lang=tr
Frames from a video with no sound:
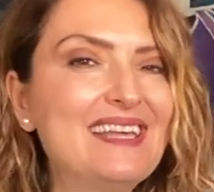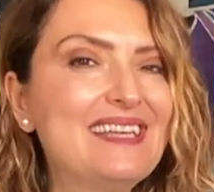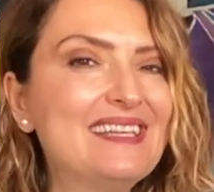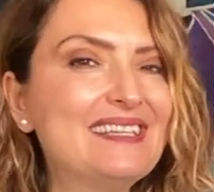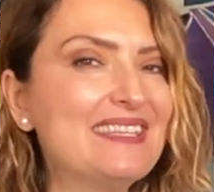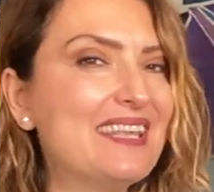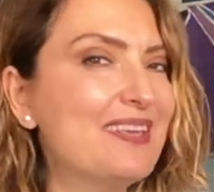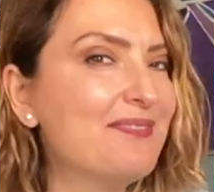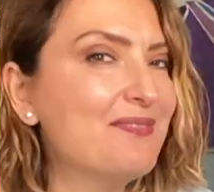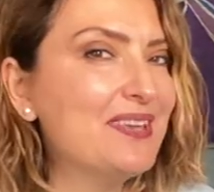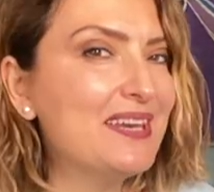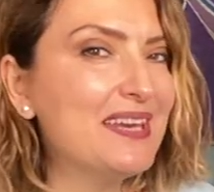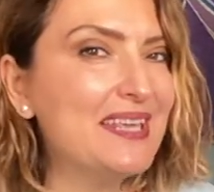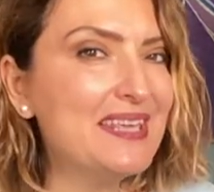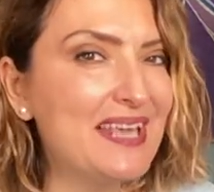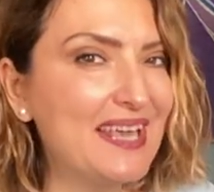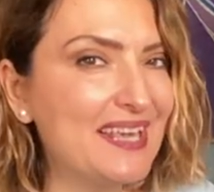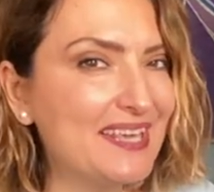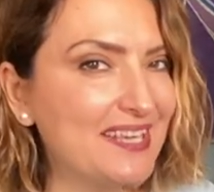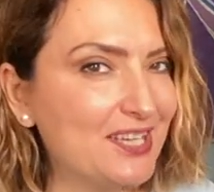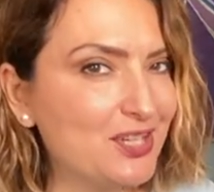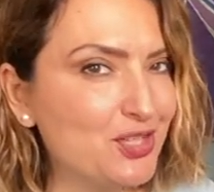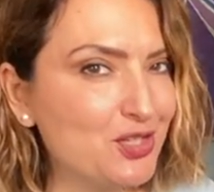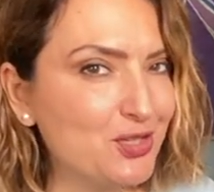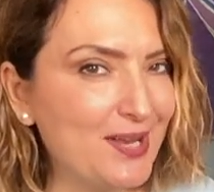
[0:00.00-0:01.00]
Sevgili
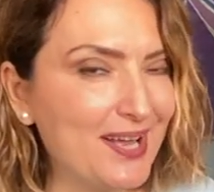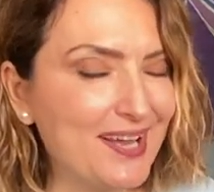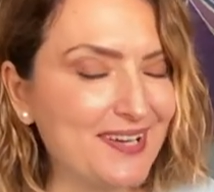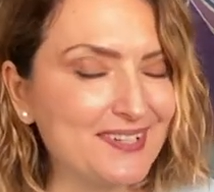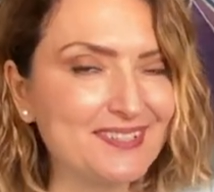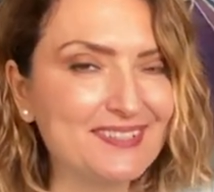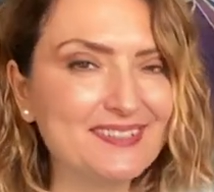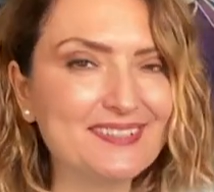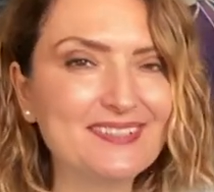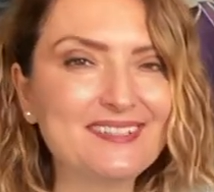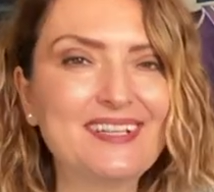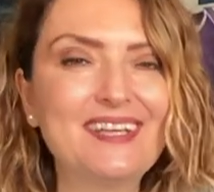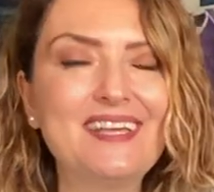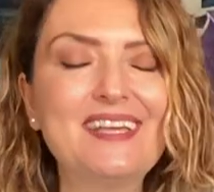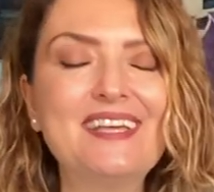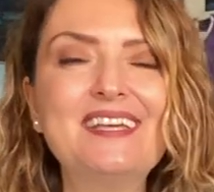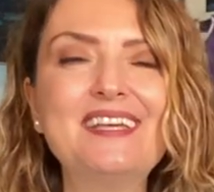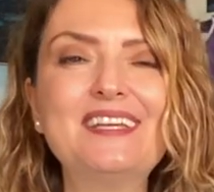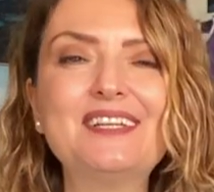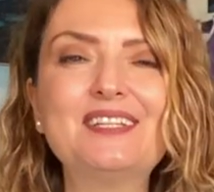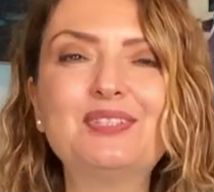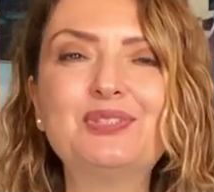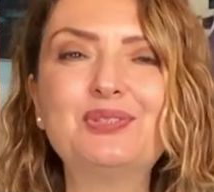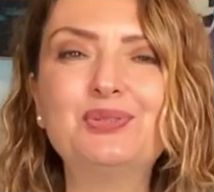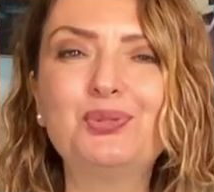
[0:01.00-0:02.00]
yengeçler,
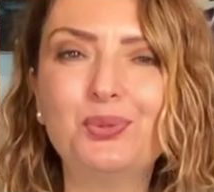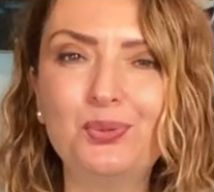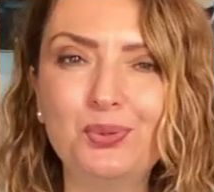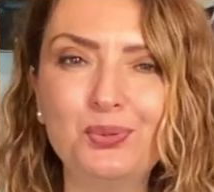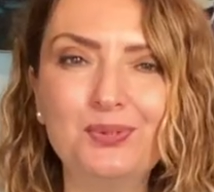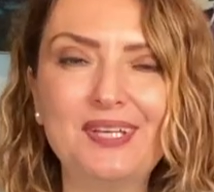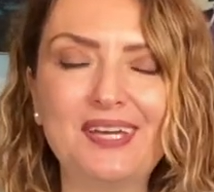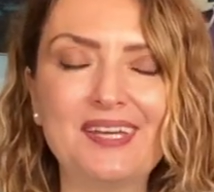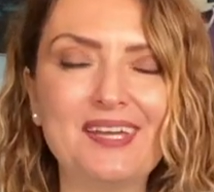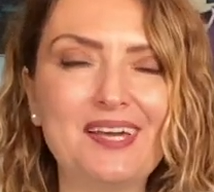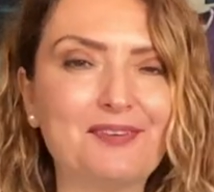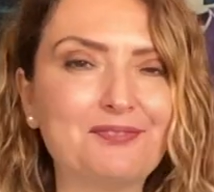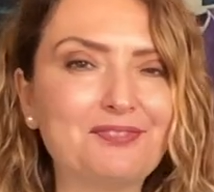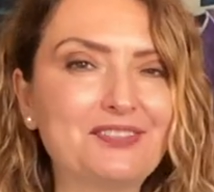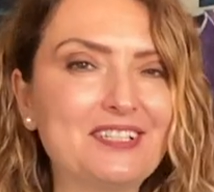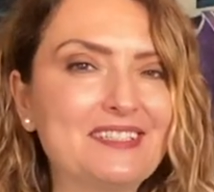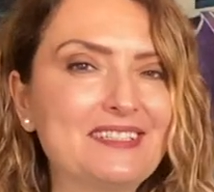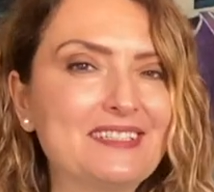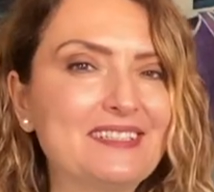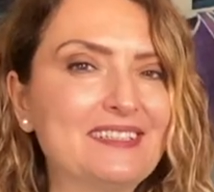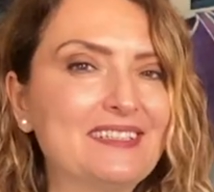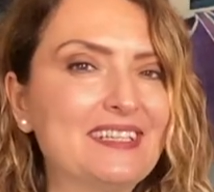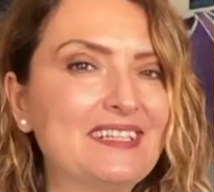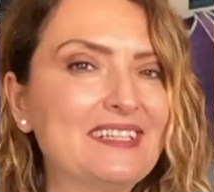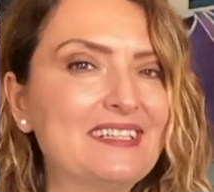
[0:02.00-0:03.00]
dolunay
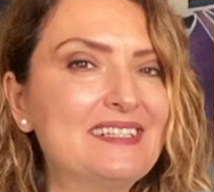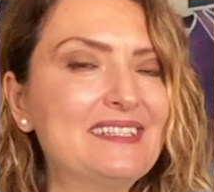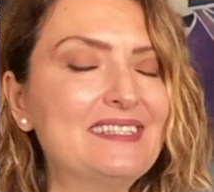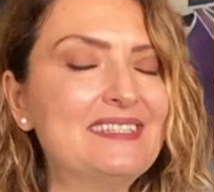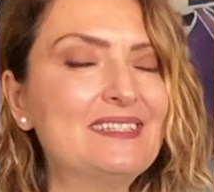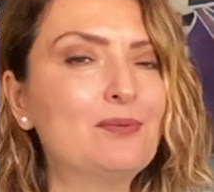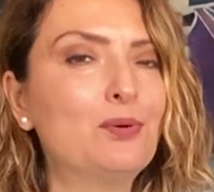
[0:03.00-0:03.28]
haftasındayız.